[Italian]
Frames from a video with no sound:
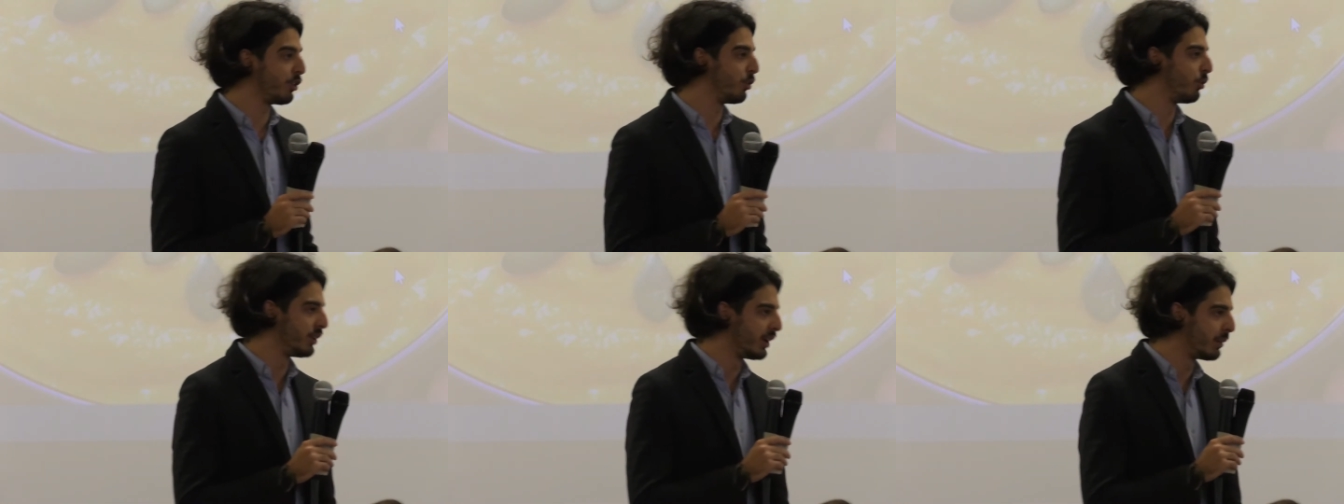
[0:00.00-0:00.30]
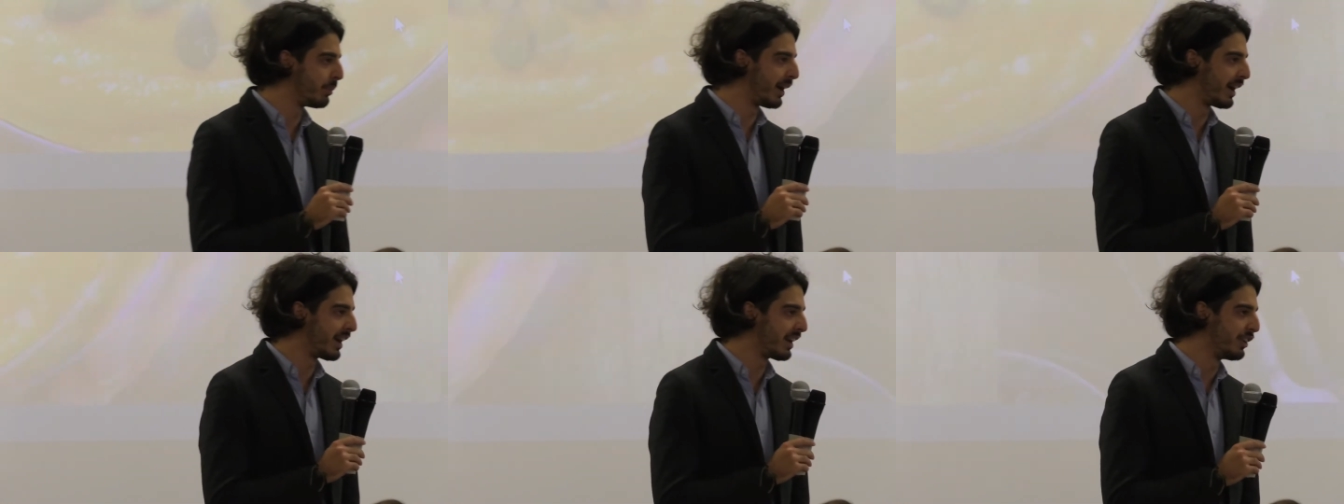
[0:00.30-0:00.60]
o ne
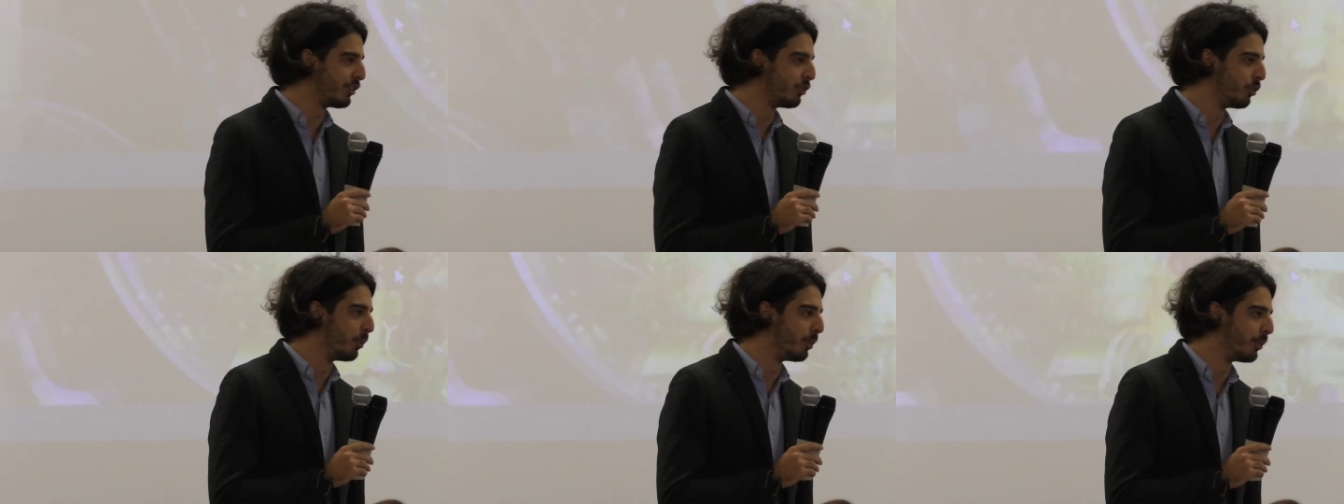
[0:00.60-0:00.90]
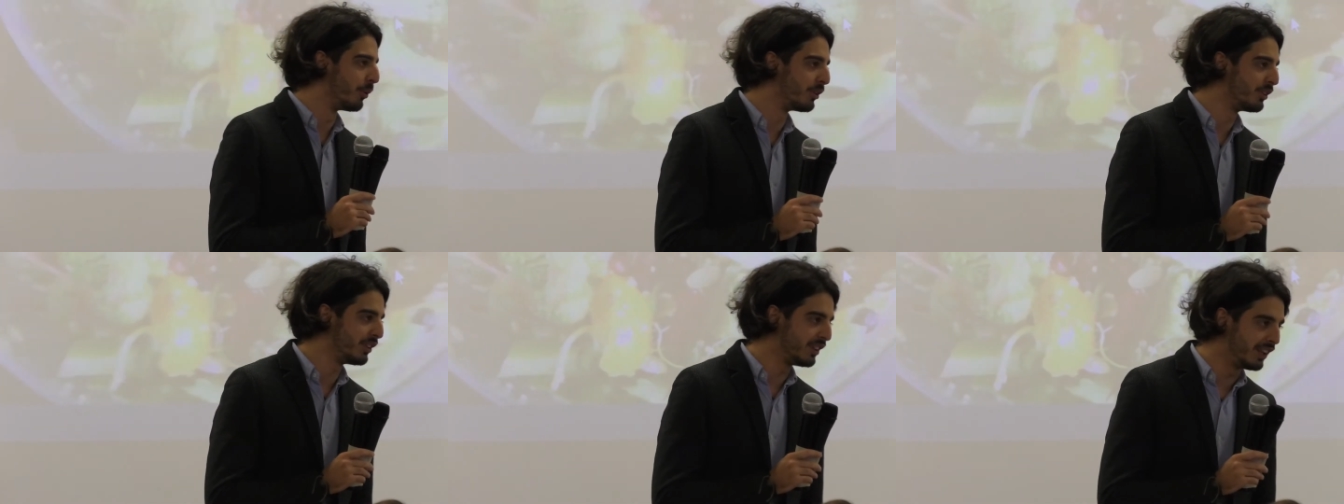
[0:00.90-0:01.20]
parli
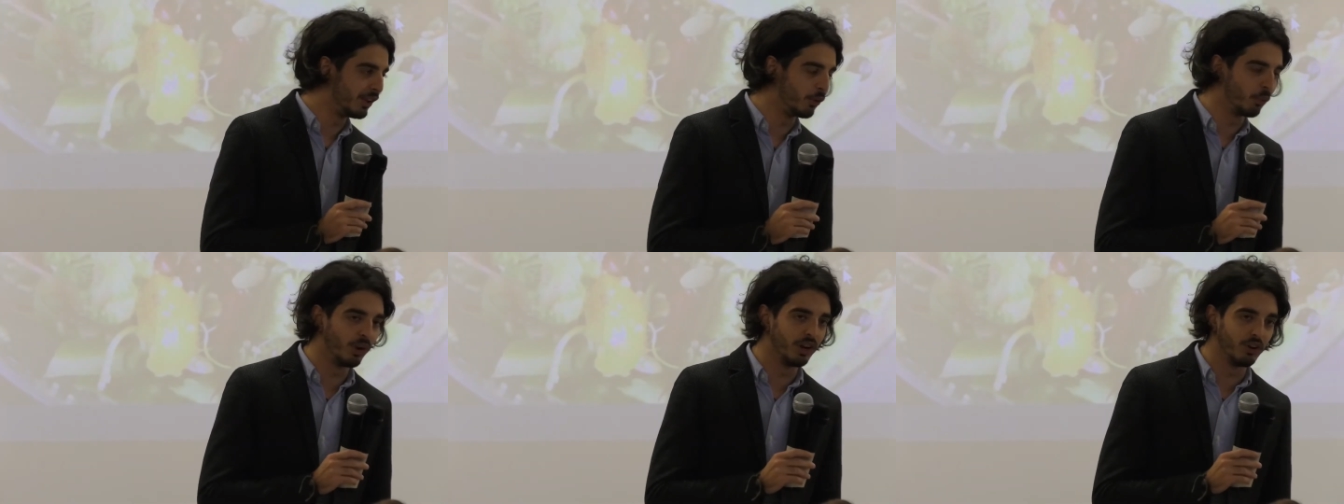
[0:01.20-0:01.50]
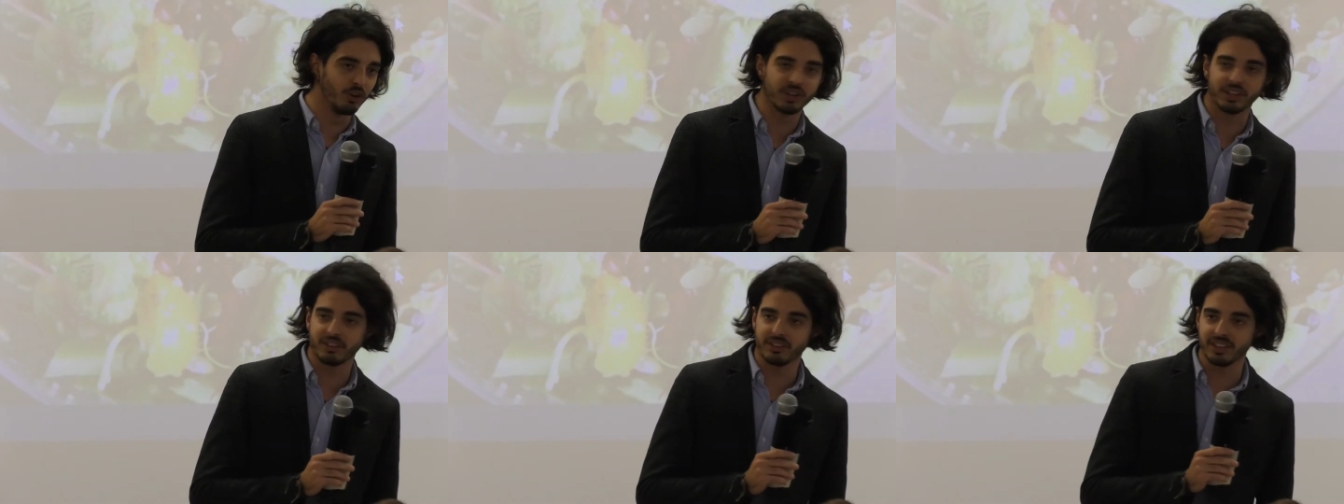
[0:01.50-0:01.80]
dopo di
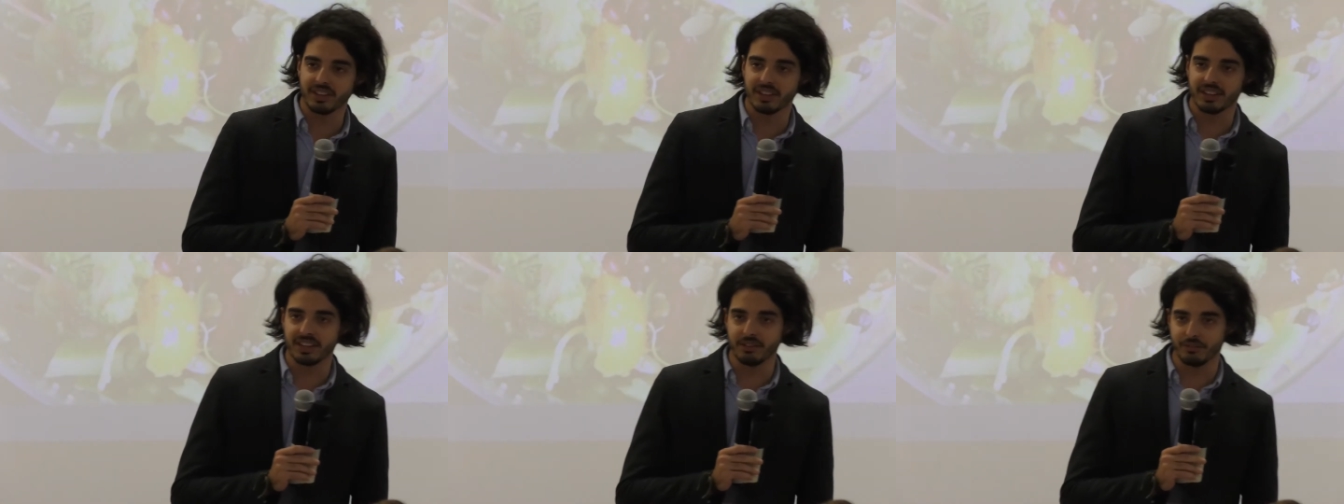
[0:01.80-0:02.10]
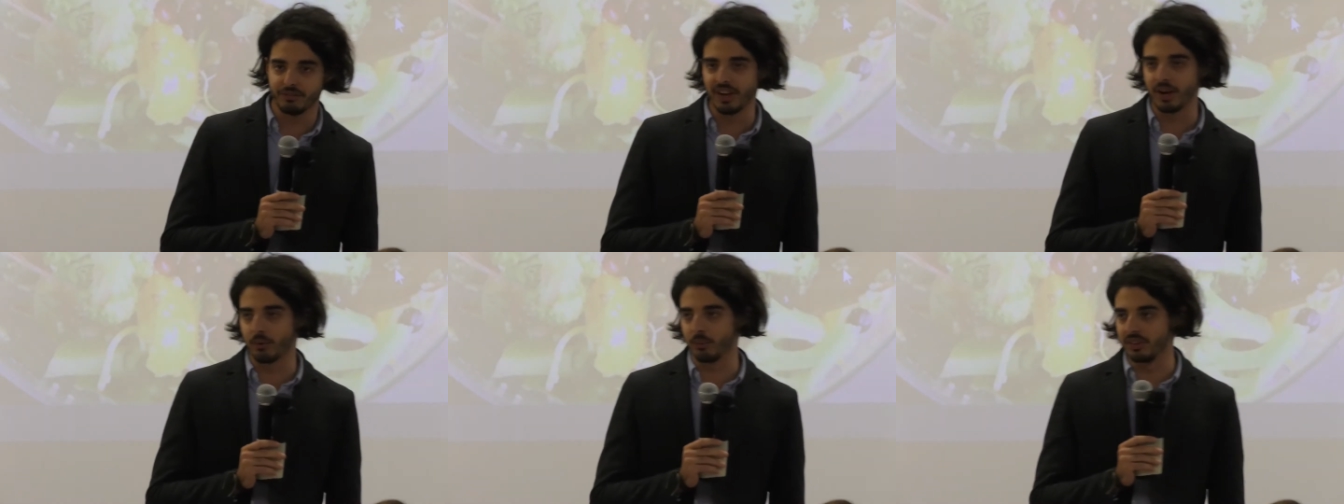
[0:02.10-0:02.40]
quello che, che
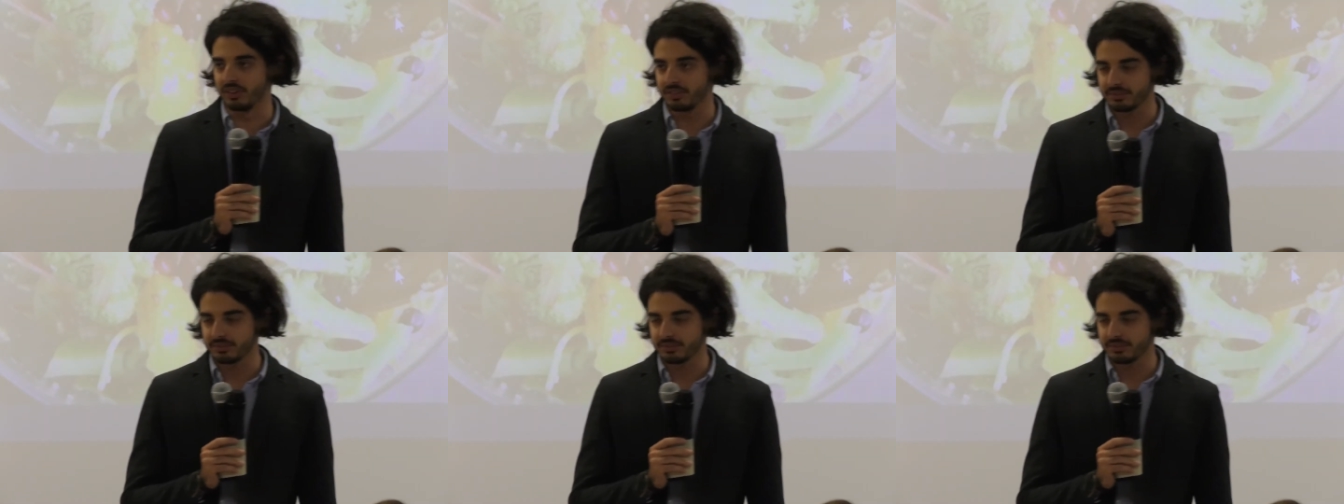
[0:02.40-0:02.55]
fa